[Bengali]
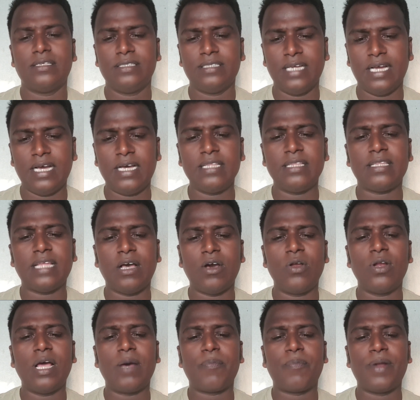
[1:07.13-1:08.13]
যান
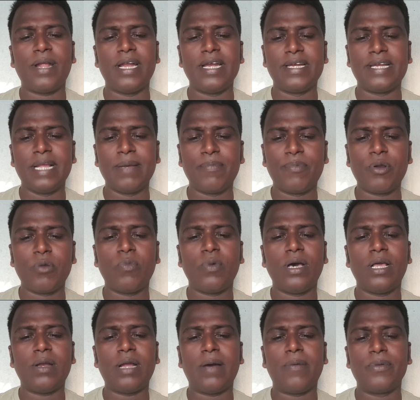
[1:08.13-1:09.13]
তাহলে আপনার অ্যান্টি
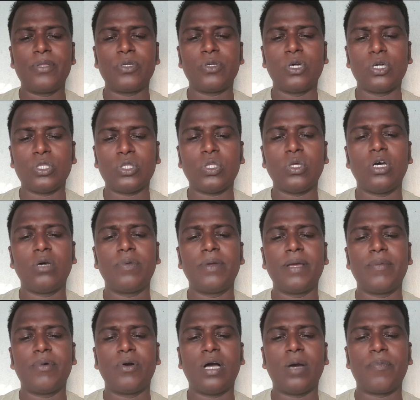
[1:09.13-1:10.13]
অ্যাপ্রুভাল আবেদন করতে হবে
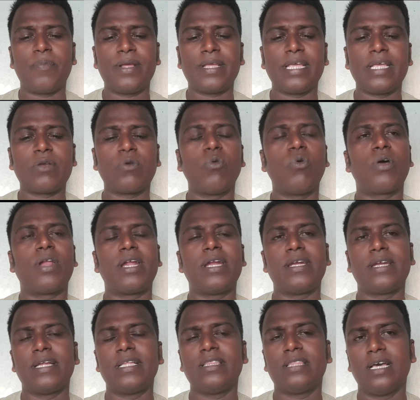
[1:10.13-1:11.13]
এবং আপনাকে
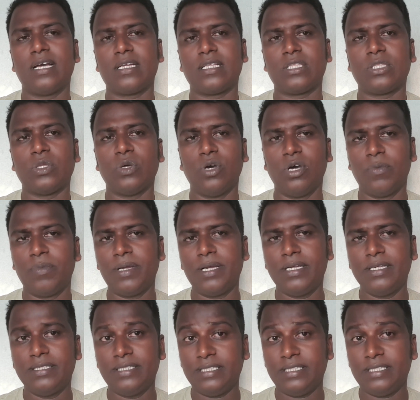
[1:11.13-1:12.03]
কোয়ারেন্টাইন থাকতে হবে